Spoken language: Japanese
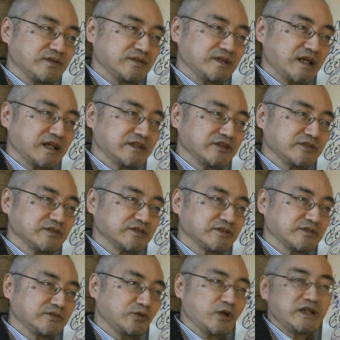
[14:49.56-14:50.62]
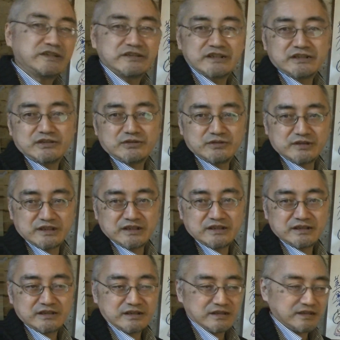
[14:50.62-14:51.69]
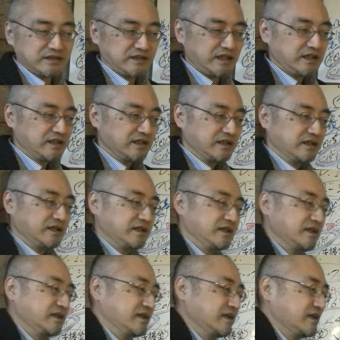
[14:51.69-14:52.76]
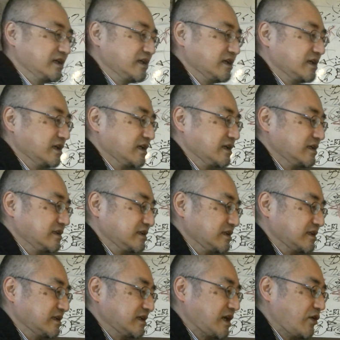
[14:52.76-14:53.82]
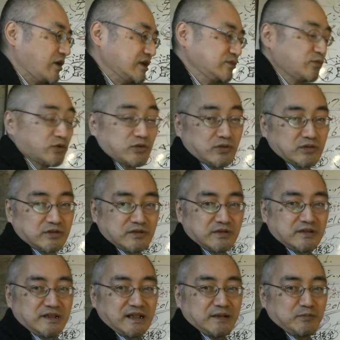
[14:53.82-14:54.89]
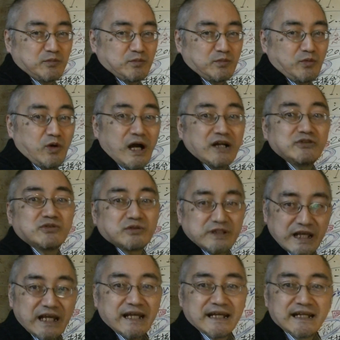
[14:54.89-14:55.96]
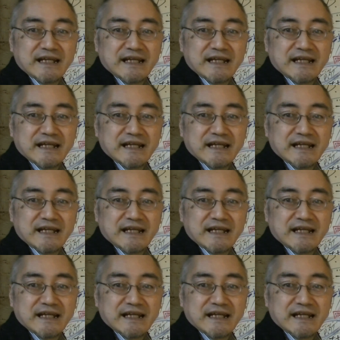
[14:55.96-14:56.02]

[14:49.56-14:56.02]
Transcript: なんて言うんですかドラスティックにね、えー、変わるものでもあるので。